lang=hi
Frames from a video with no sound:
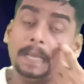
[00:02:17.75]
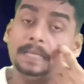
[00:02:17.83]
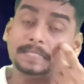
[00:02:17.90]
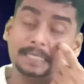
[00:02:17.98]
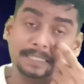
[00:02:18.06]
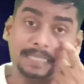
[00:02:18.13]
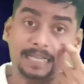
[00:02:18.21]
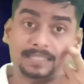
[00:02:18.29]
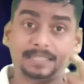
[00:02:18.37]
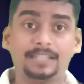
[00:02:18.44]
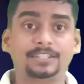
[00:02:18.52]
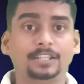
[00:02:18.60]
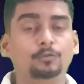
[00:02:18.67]
इसके साथ
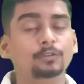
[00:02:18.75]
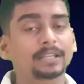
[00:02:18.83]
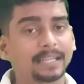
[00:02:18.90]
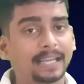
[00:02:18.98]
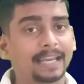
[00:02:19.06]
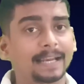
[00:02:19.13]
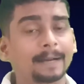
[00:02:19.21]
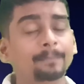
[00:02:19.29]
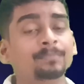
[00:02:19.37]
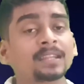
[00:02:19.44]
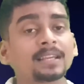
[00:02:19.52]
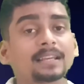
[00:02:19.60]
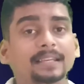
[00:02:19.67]
साथ ज़रूरी ये है
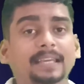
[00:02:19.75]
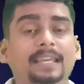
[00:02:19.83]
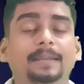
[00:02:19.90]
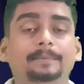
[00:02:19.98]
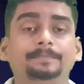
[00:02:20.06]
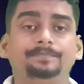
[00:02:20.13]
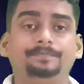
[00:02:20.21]
कि